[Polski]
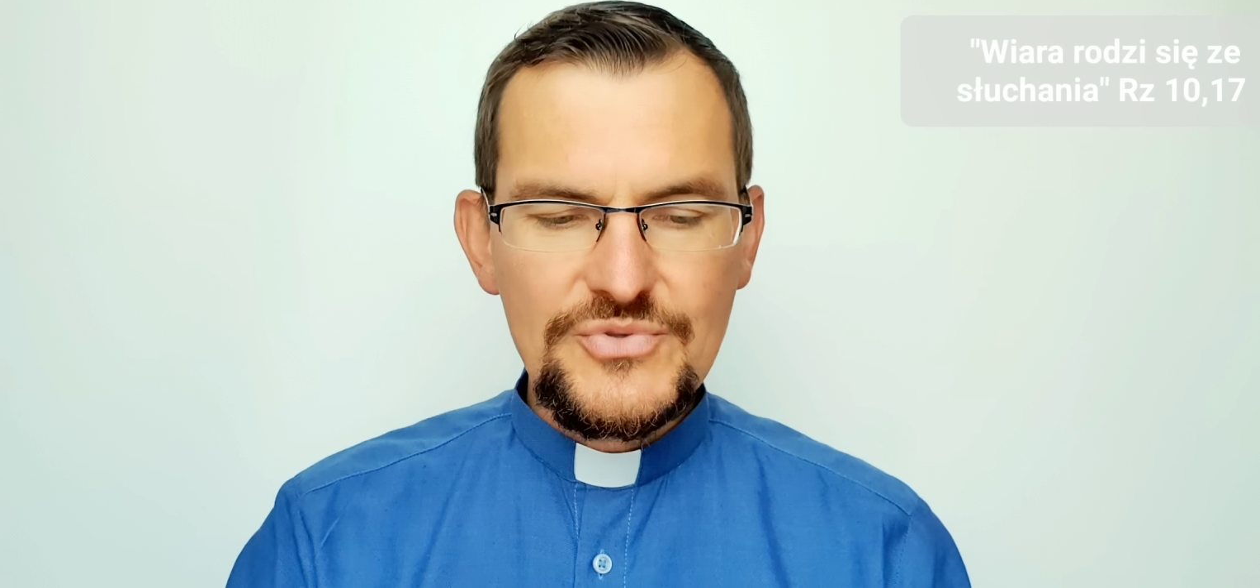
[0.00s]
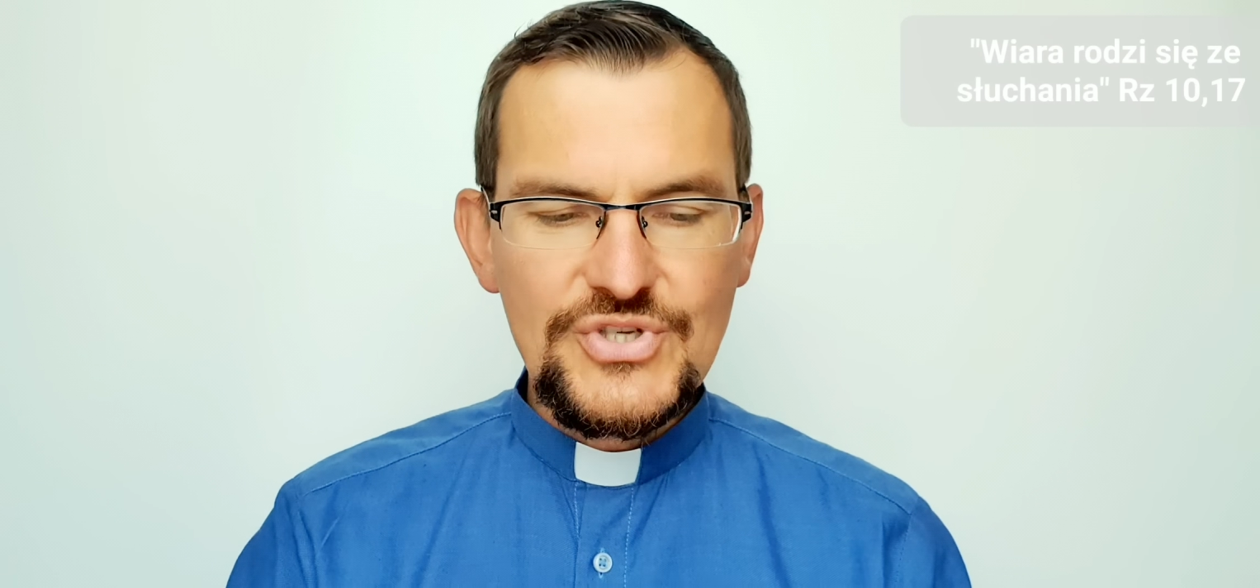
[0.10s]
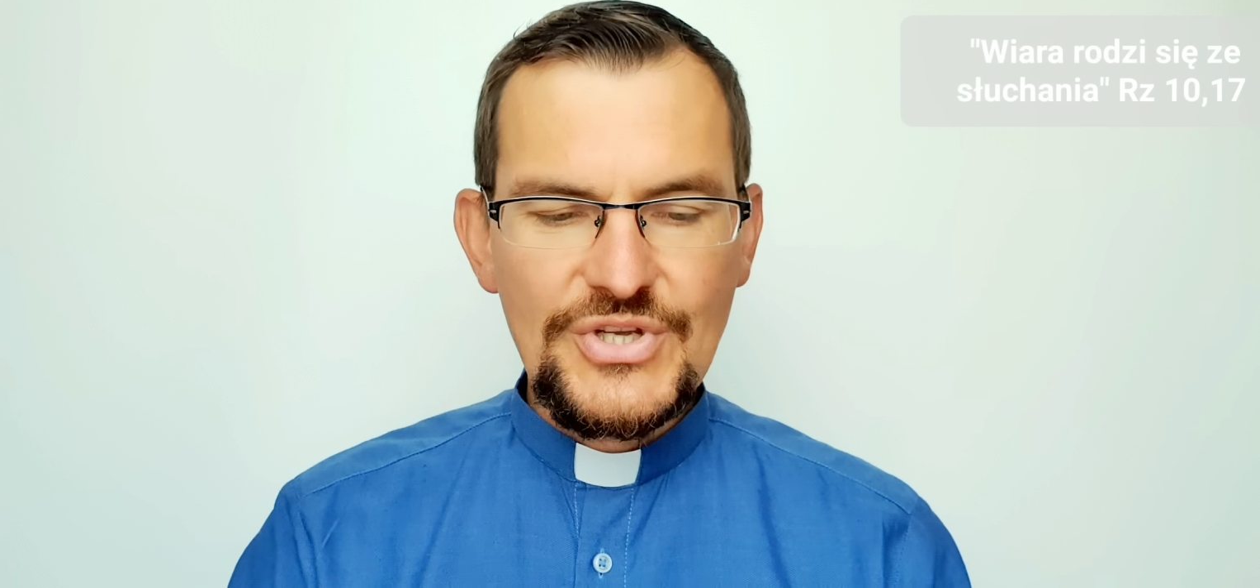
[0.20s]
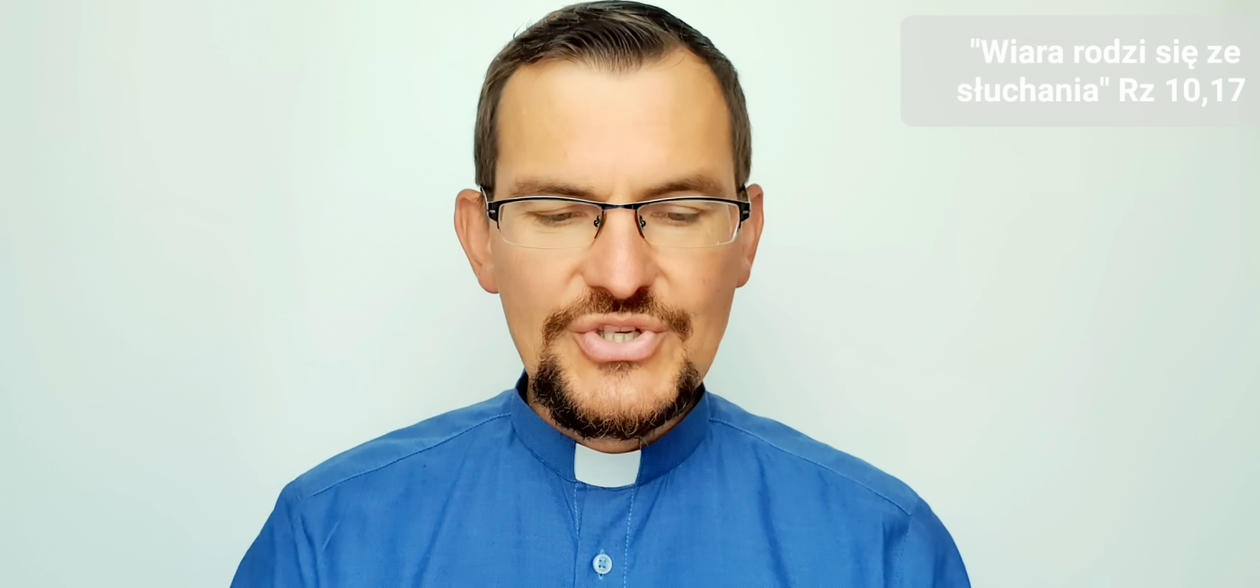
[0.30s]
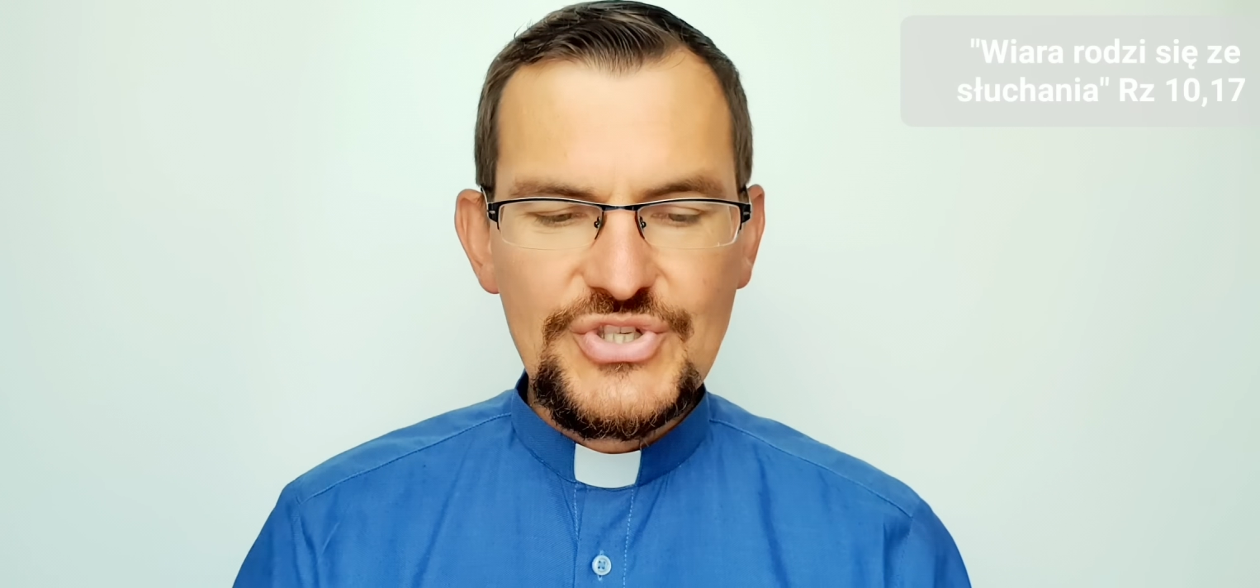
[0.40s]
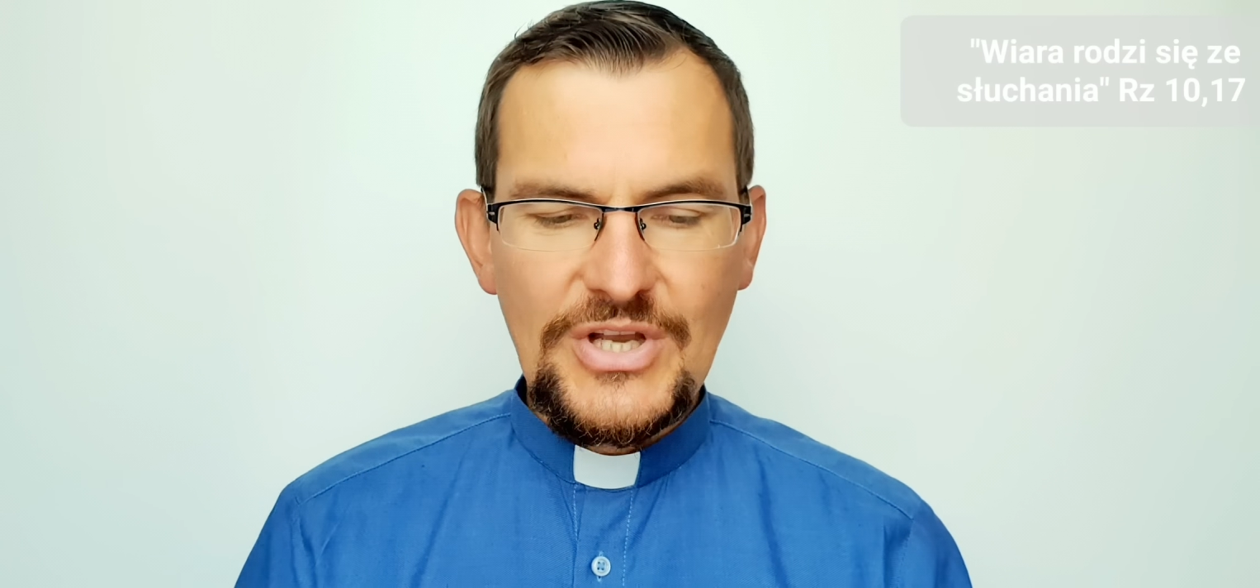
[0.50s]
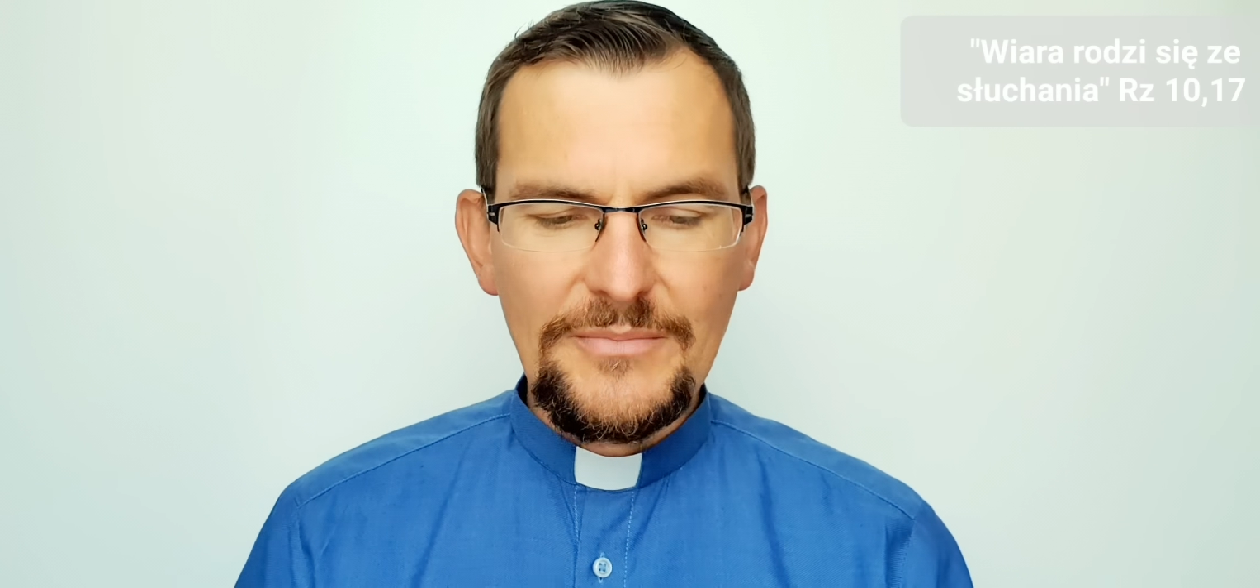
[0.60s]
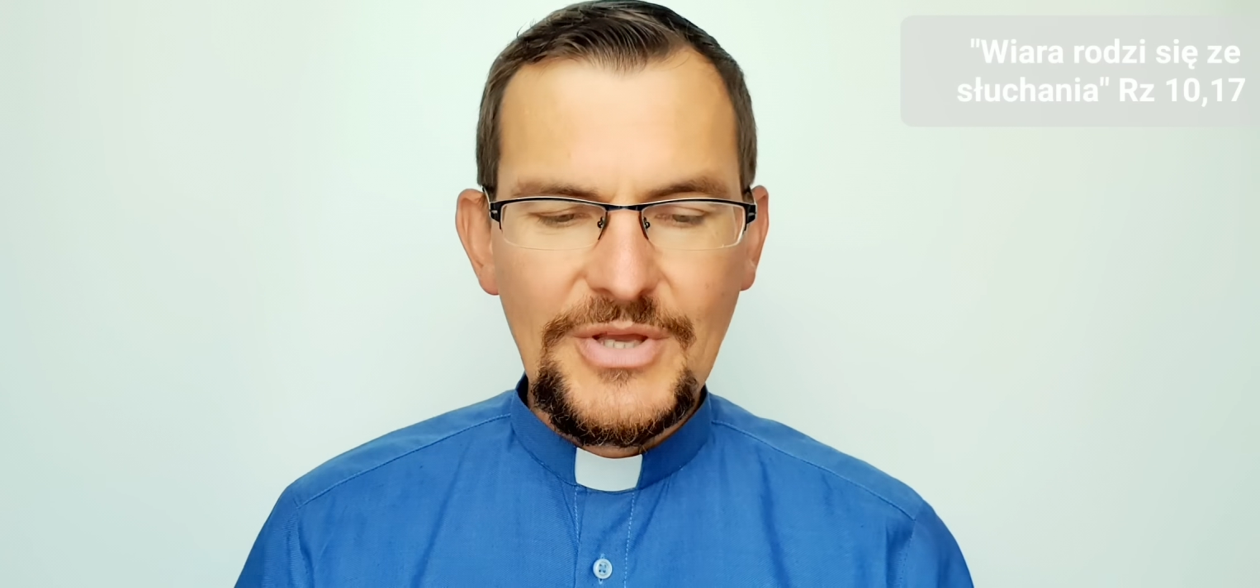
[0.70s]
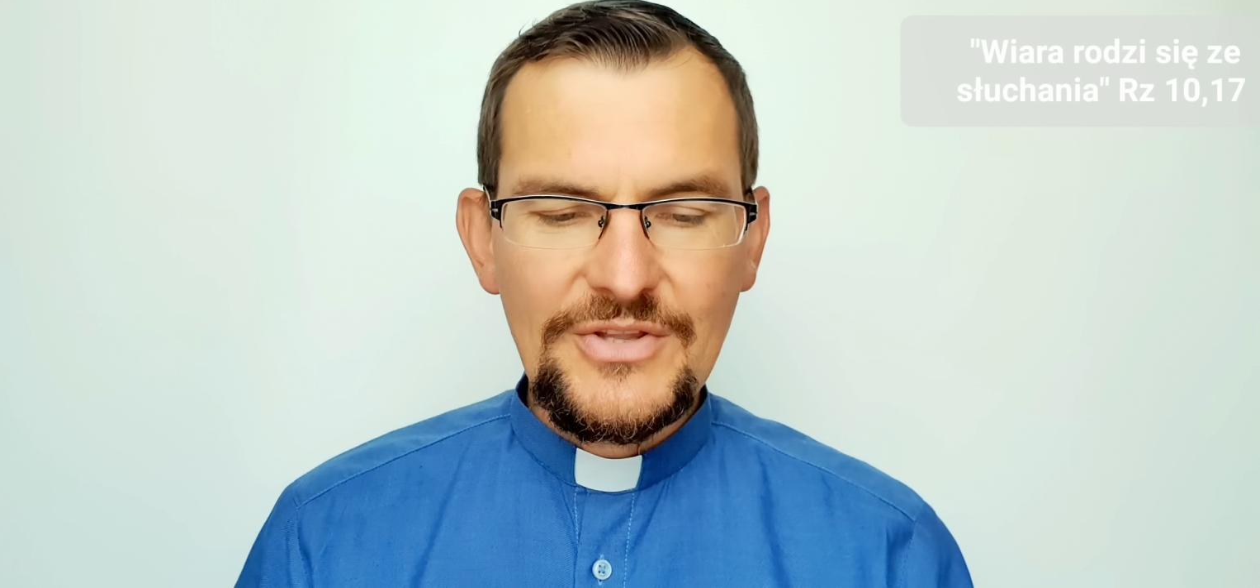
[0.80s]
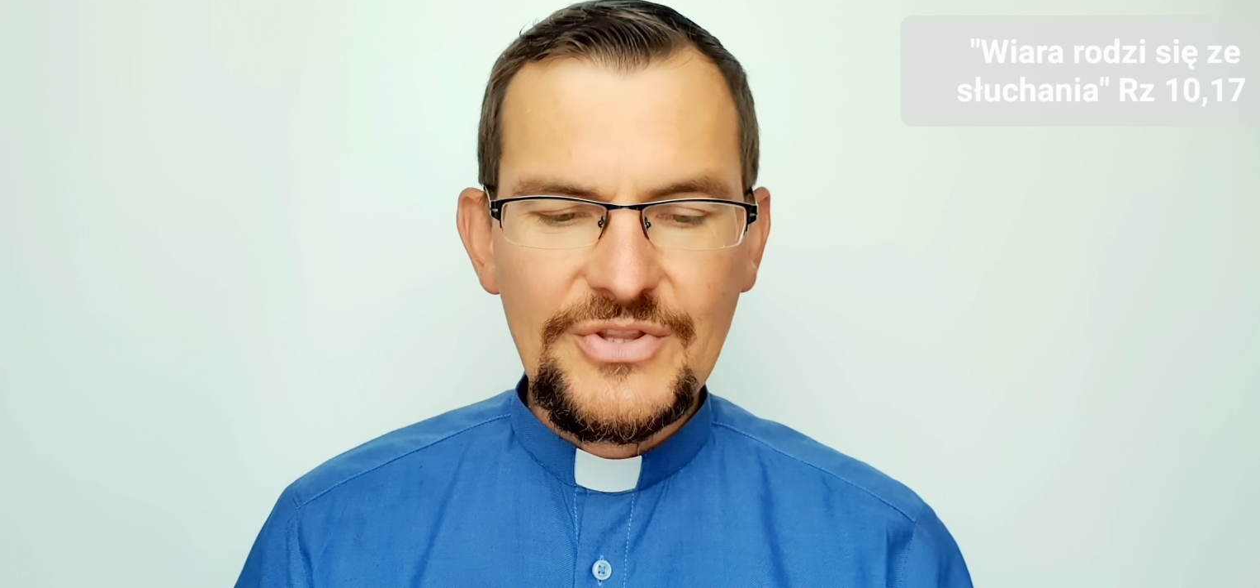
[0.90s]
sześć
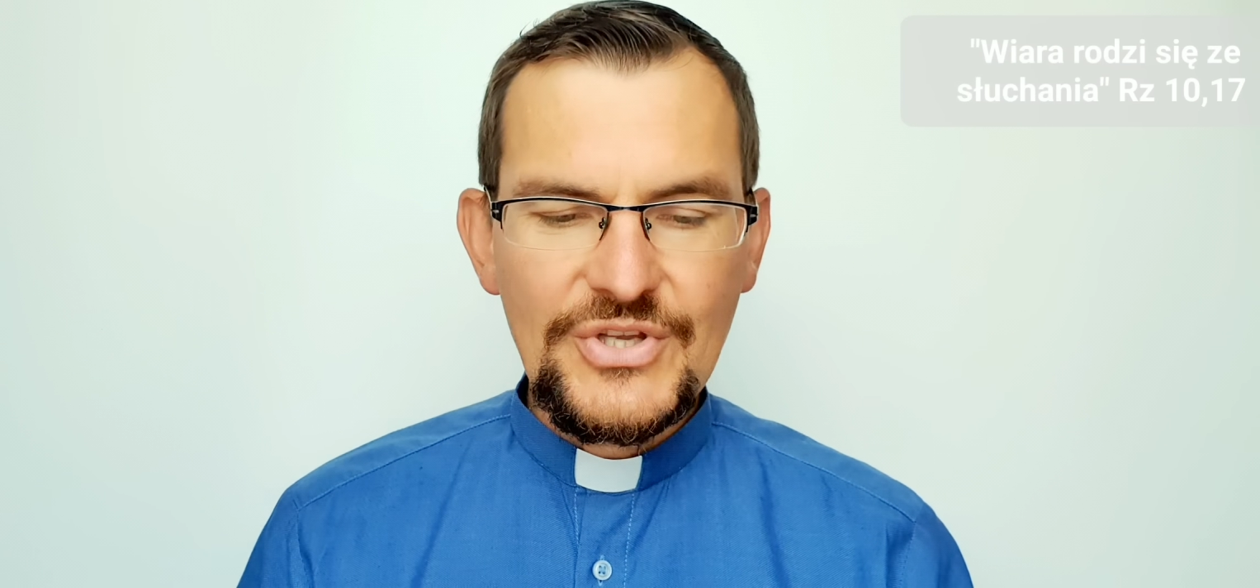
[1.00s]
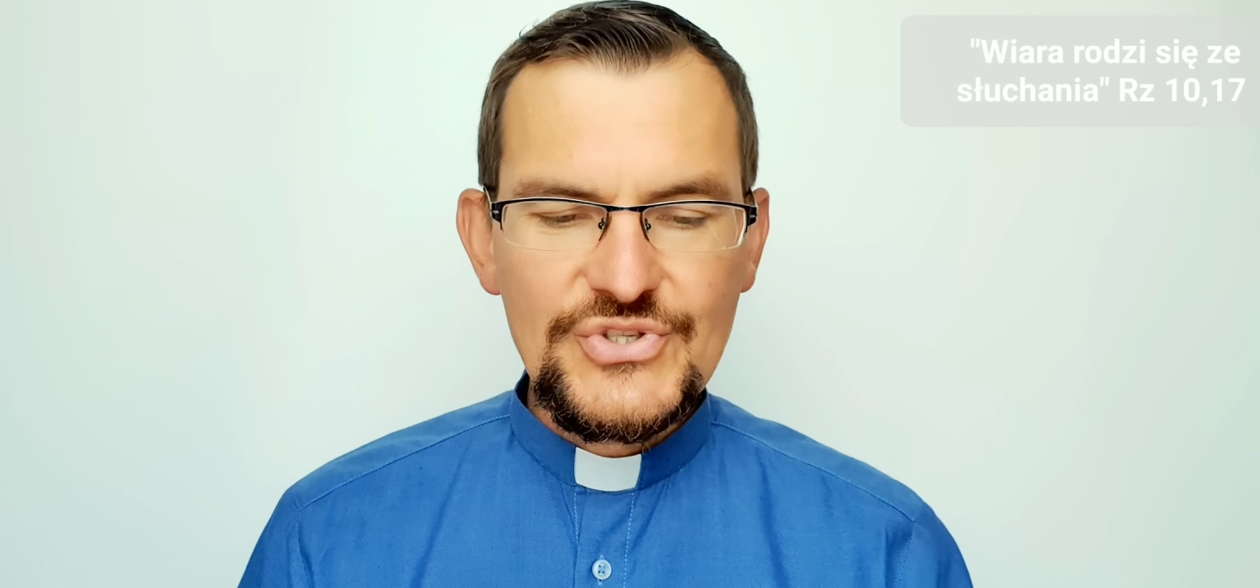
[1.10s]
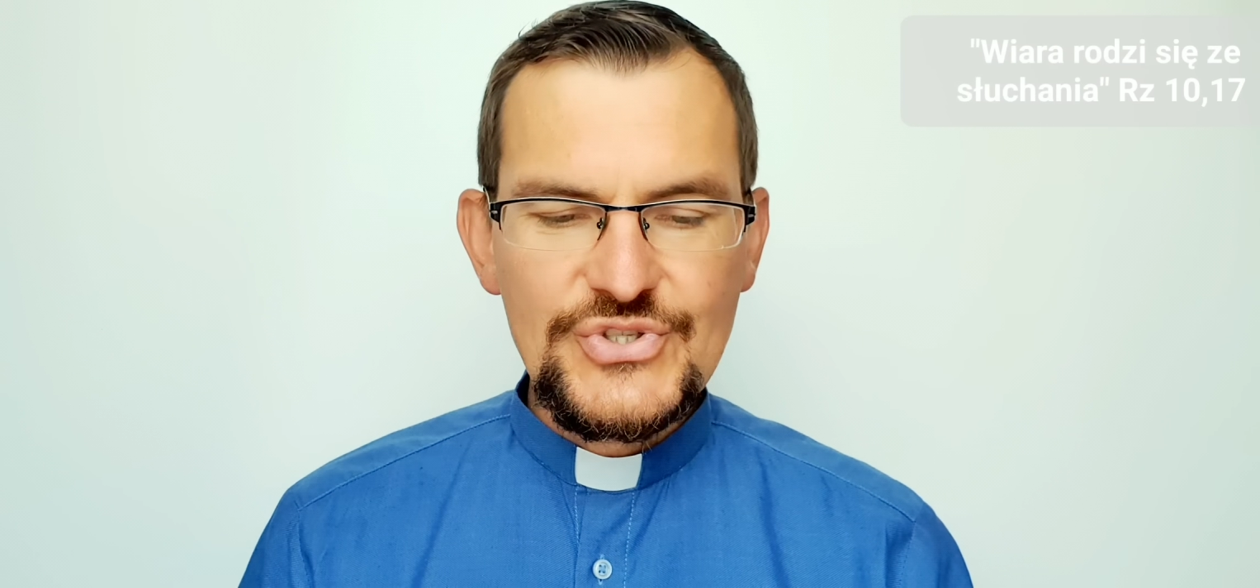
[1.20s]
kamiennych